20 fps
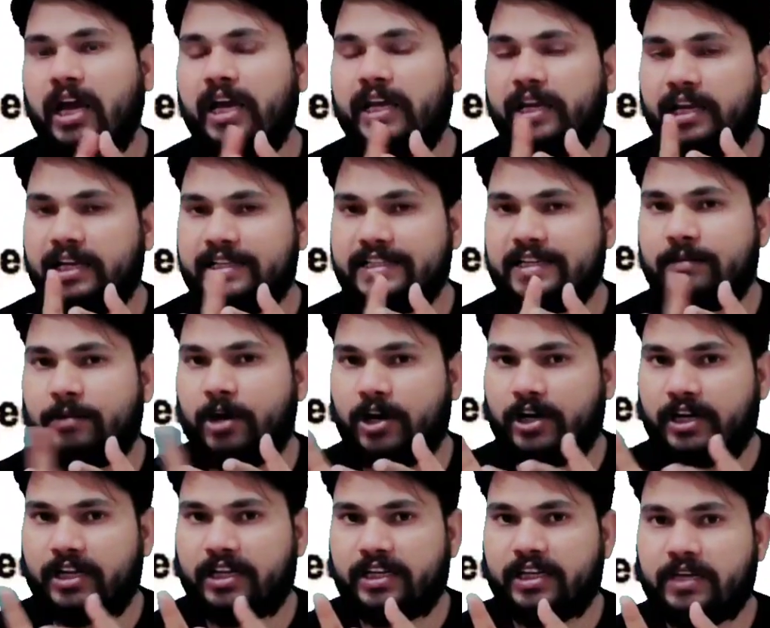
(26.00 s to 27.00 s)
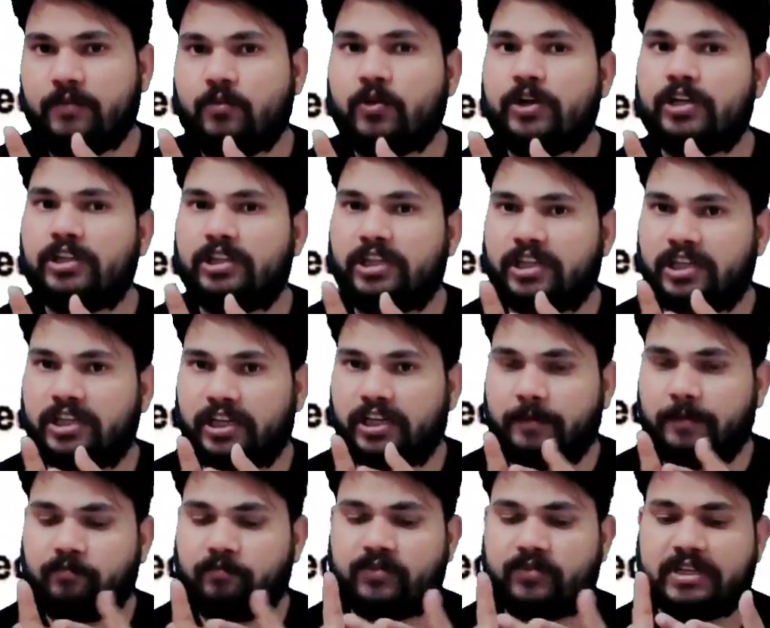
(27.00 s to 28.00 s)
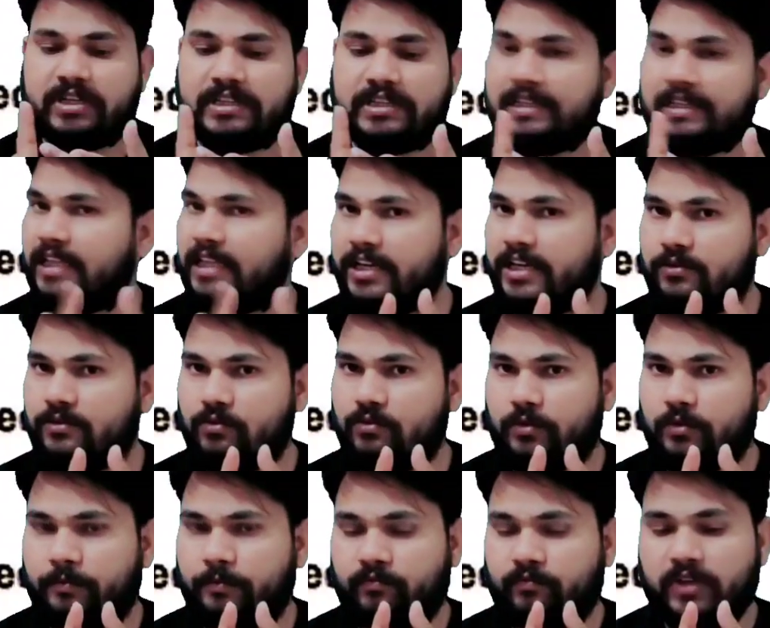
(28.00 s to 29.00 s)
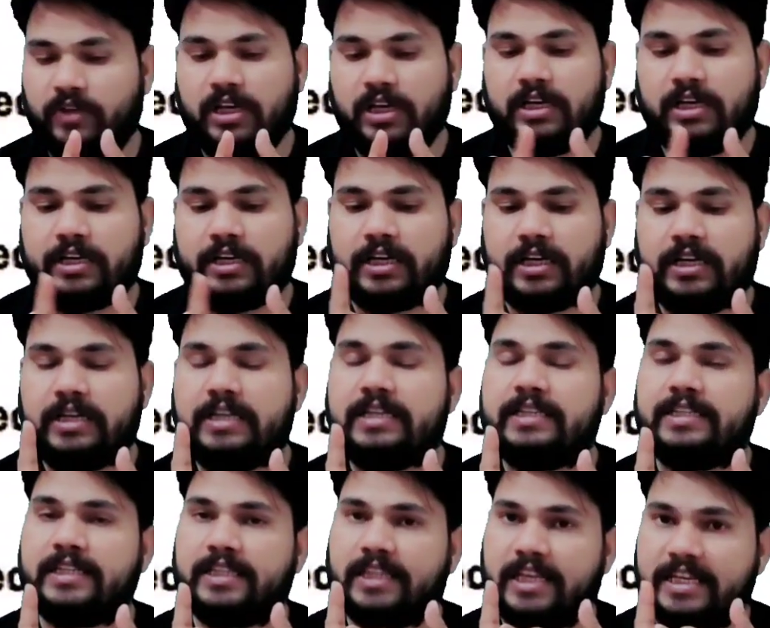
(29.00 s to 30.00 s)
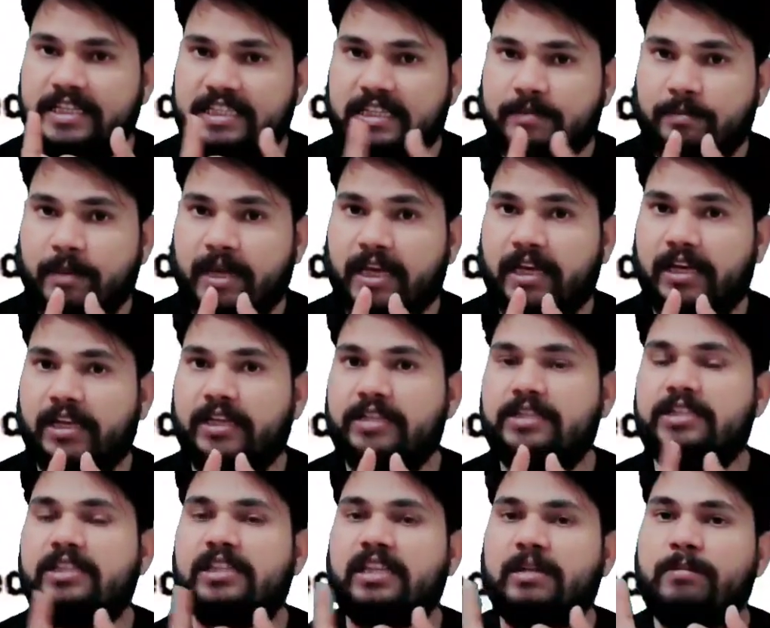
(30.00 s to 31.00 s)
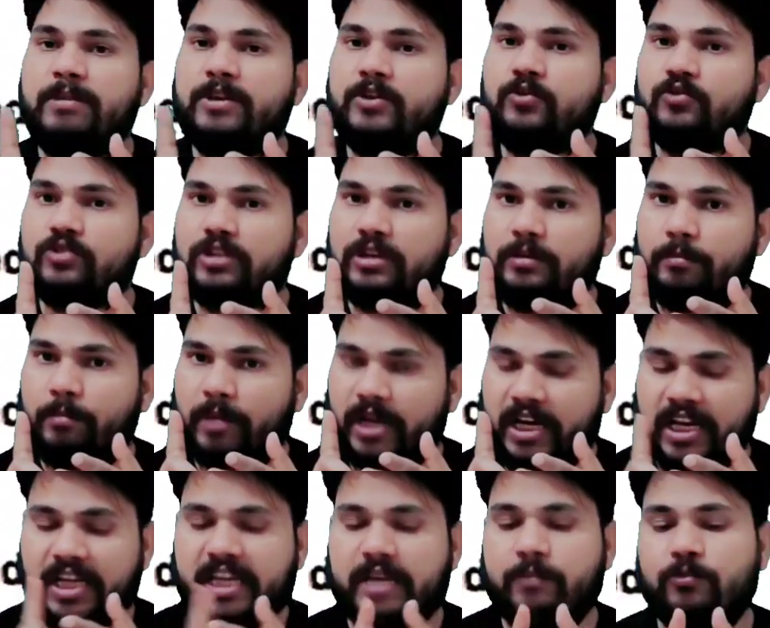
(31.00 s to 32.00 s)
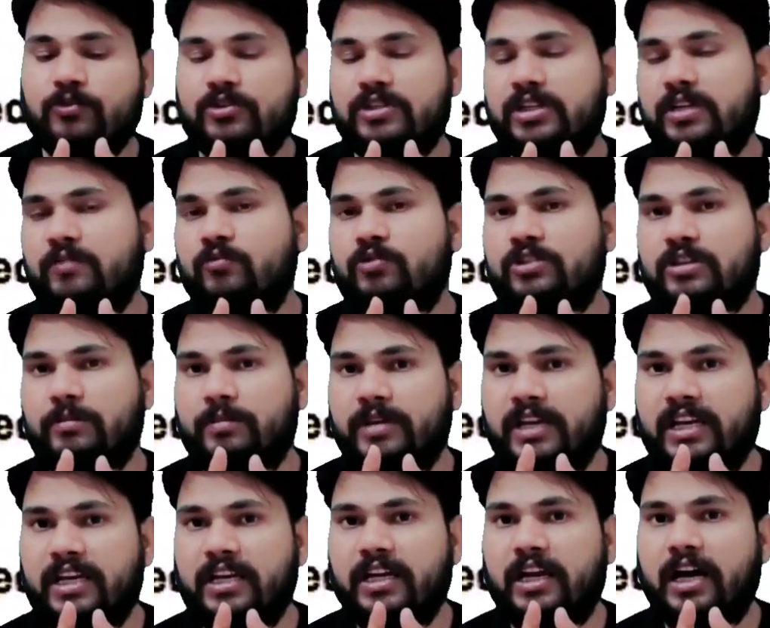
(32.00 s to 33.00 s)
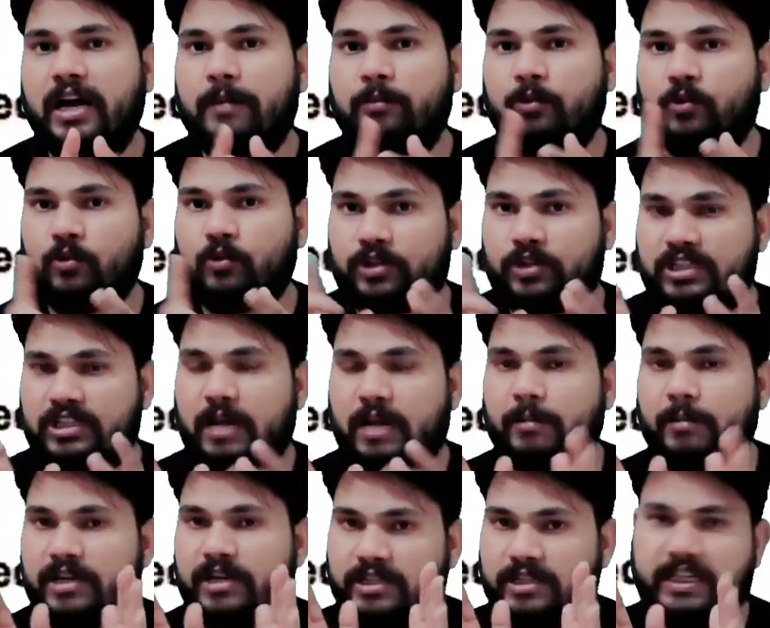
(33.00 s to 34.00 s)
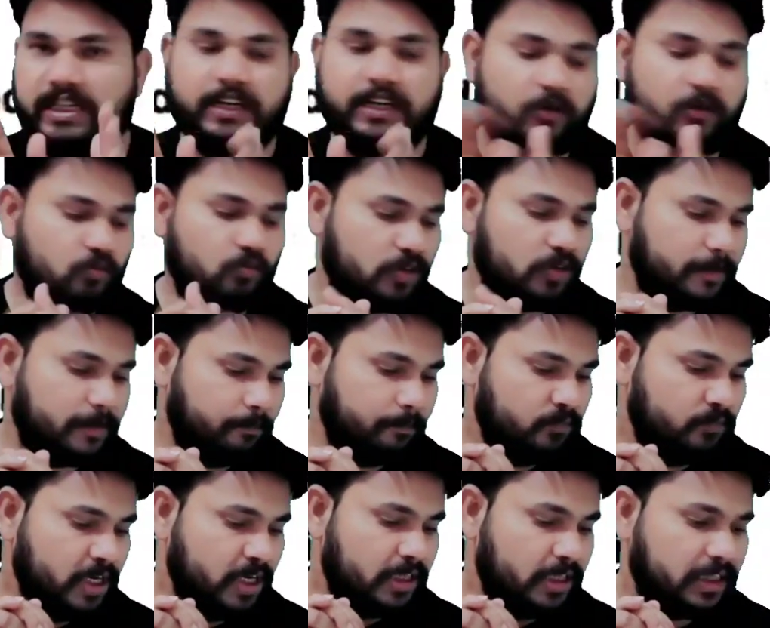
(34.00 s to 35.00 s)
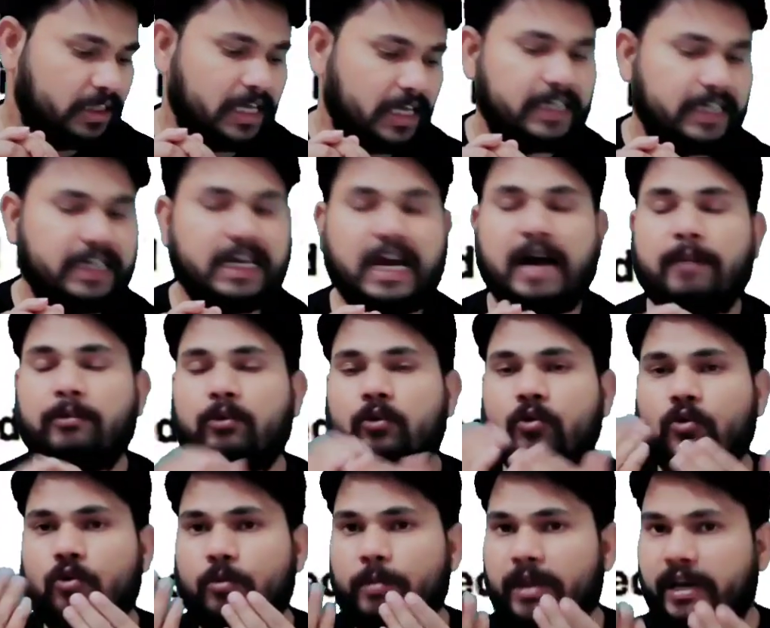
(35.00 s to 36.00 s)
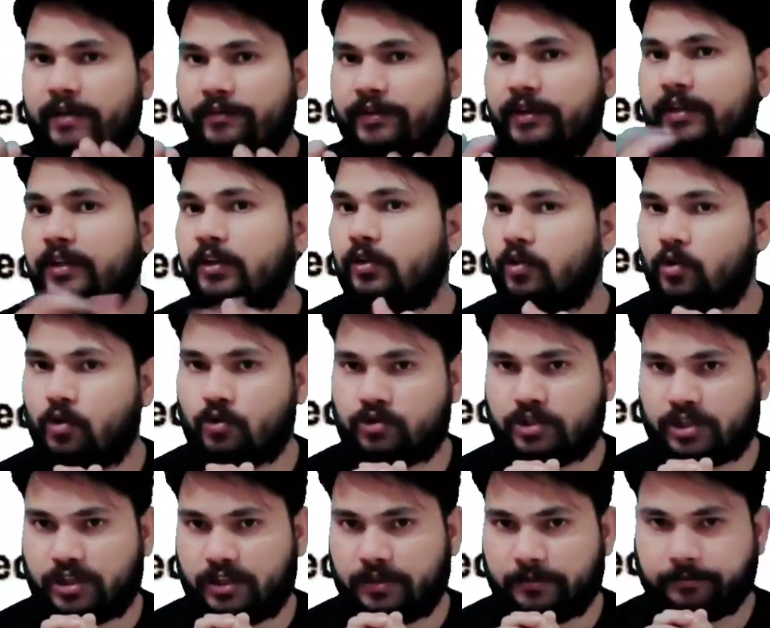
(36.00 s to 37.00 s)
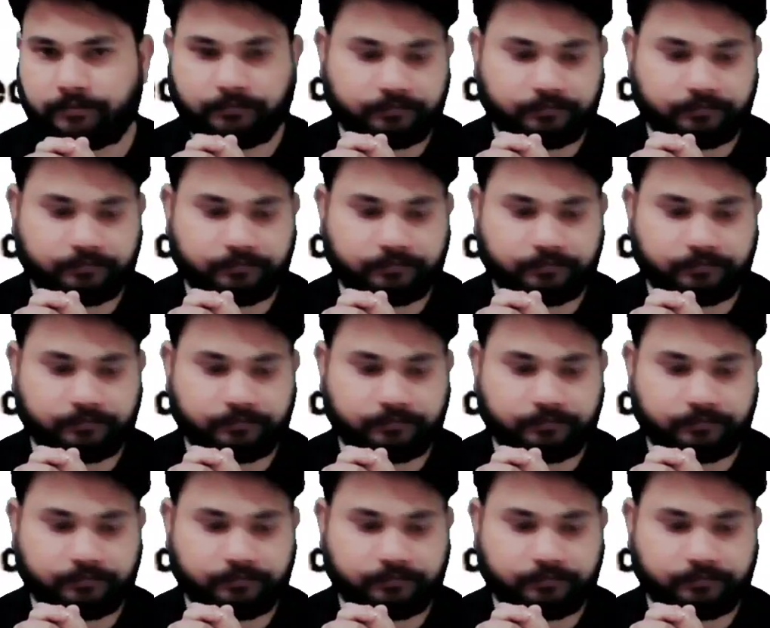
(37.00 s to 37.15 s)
एग्रीकल्चर बायोटेक की वो कितनी की है सत्ताईस को ठीक है सत्ताईस से पहले जितने भी क्वेश्चन बनेंगे मुझसे वो सभी आप लोगों के सामने शेयर करूंगा ताकि आप लोगों को बेनिफिट हो सके